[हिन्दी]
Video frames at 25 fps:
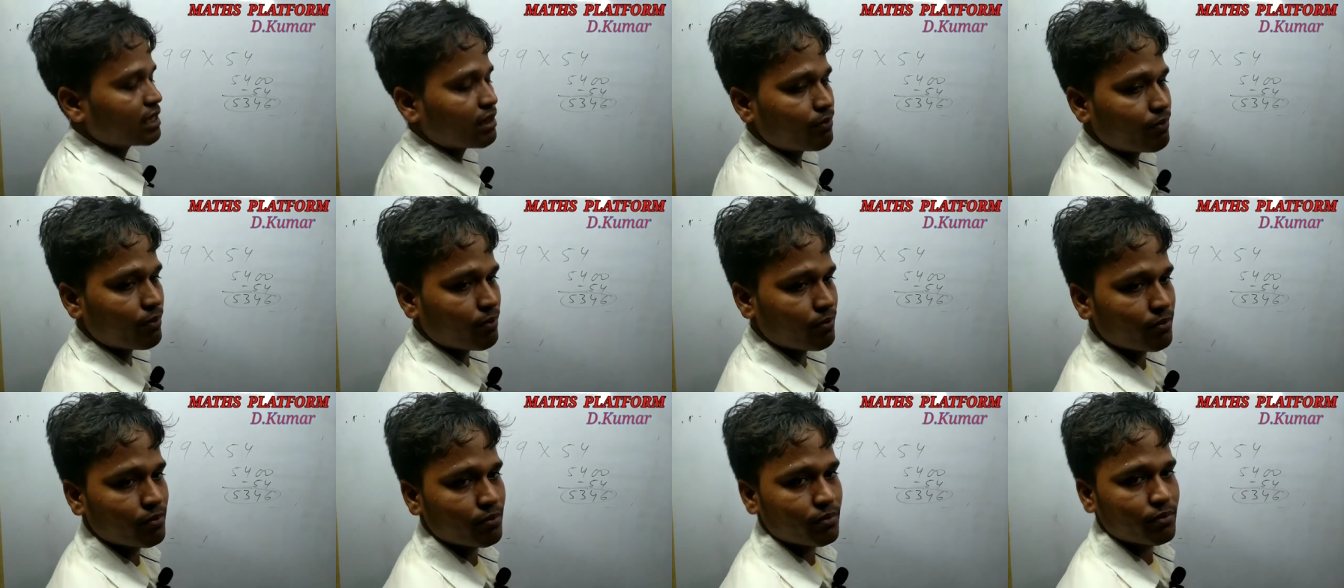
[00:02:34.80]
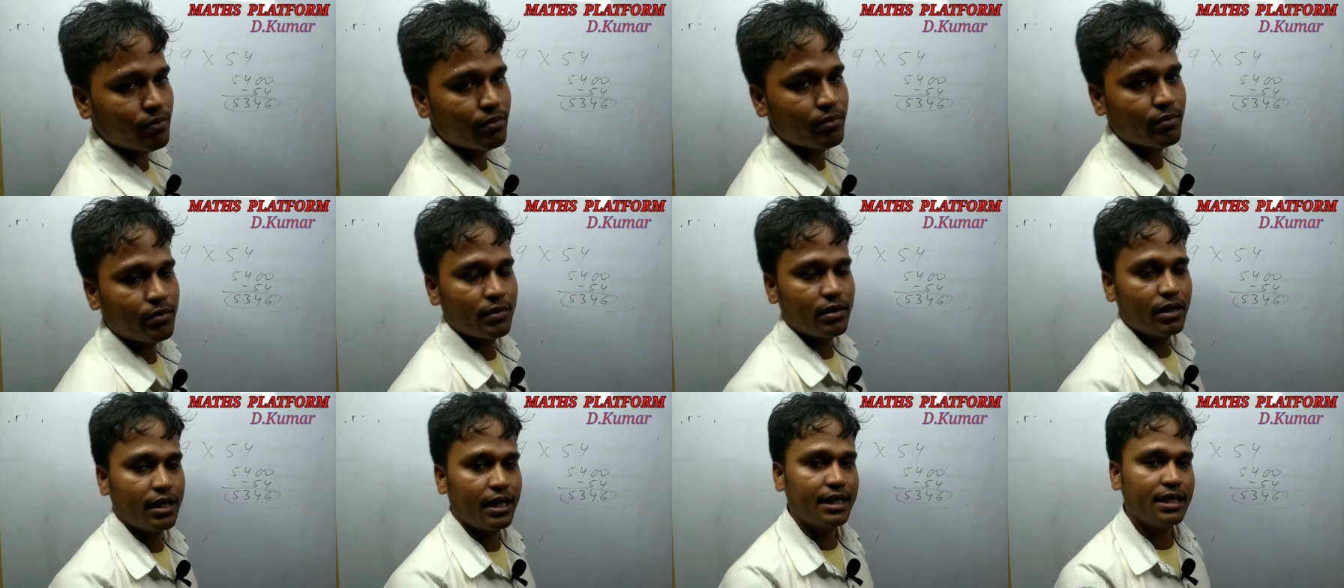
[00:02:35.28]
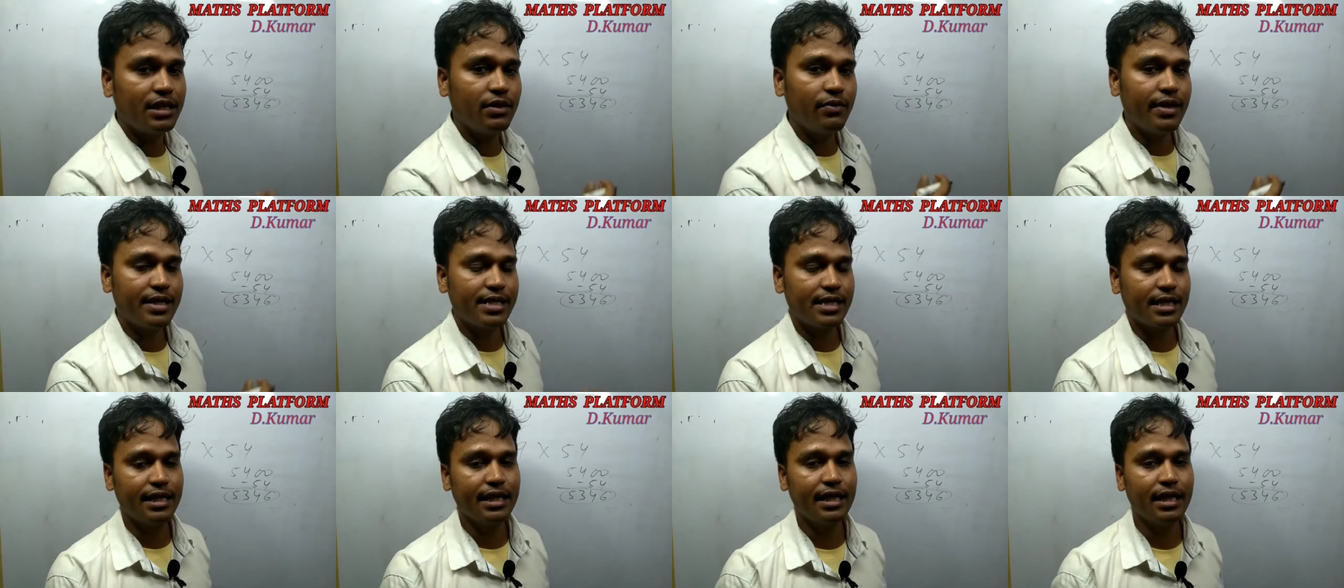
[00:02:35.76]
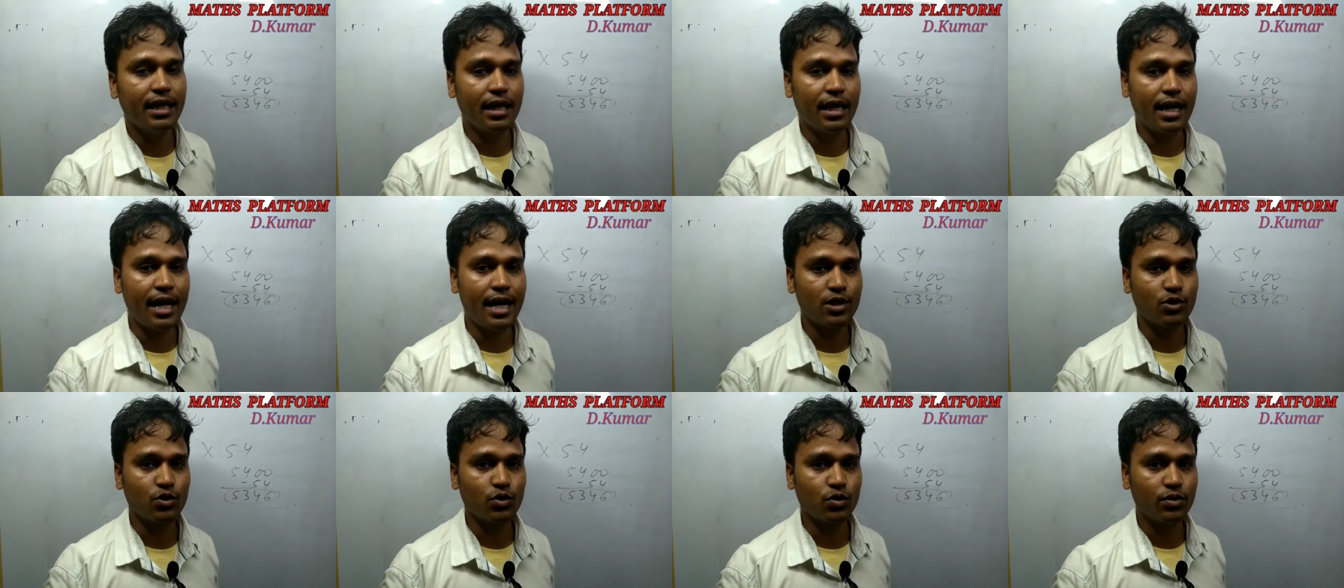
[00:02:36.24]
कितना इजी वे से निकल
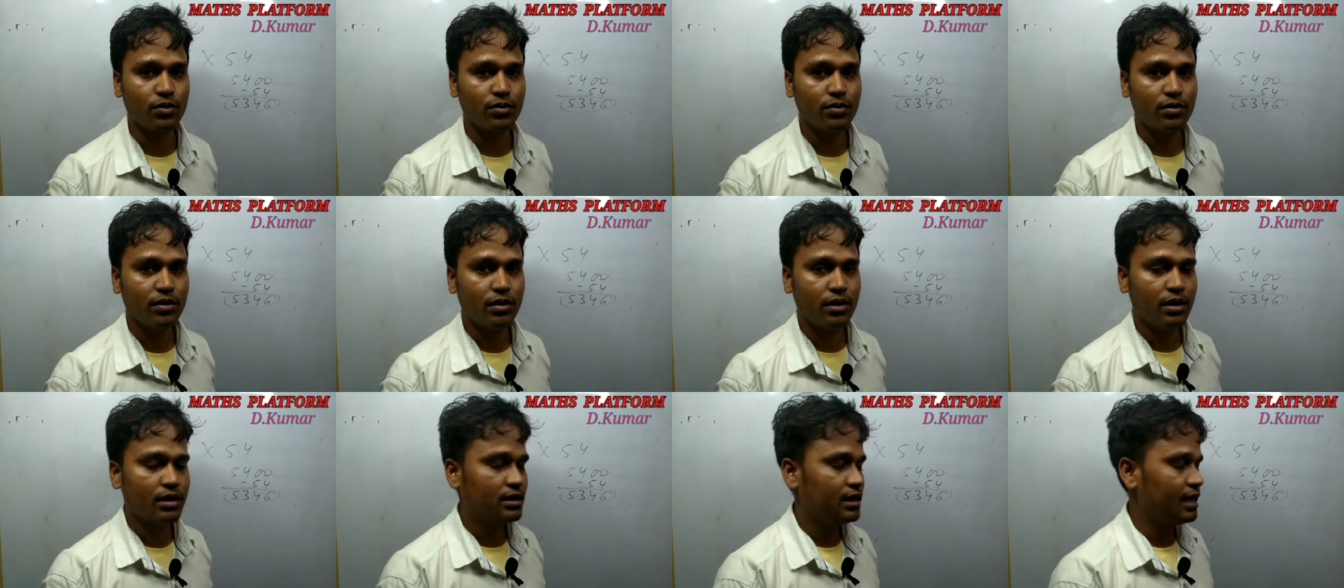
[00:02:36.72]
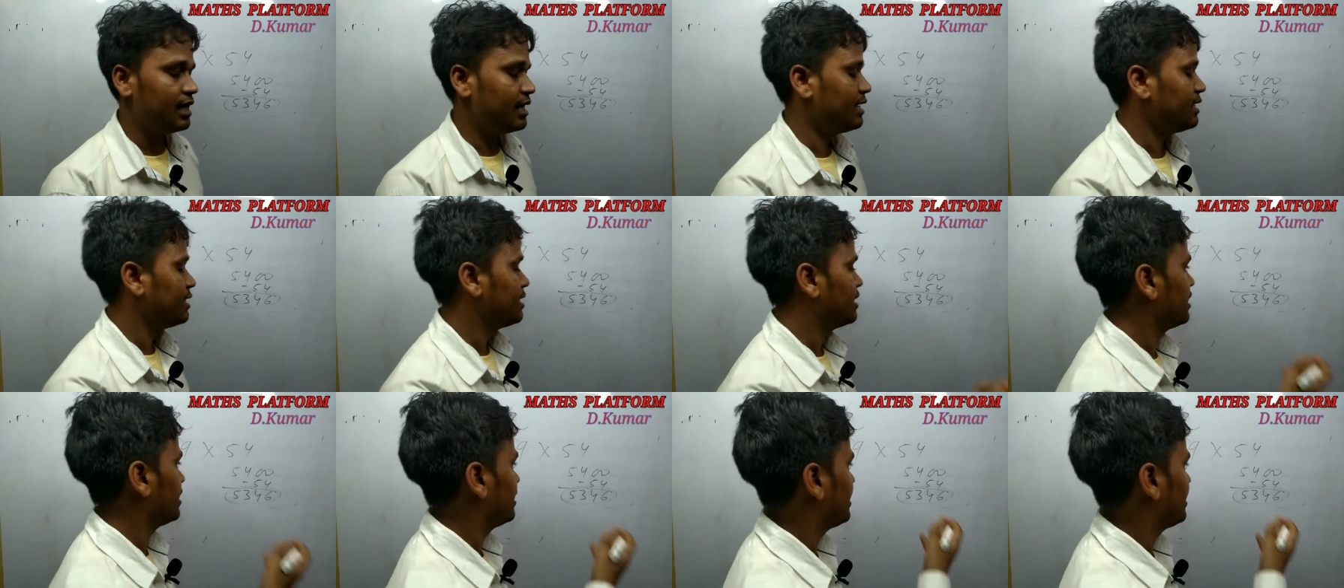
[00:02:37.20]
रहा है सो चलिए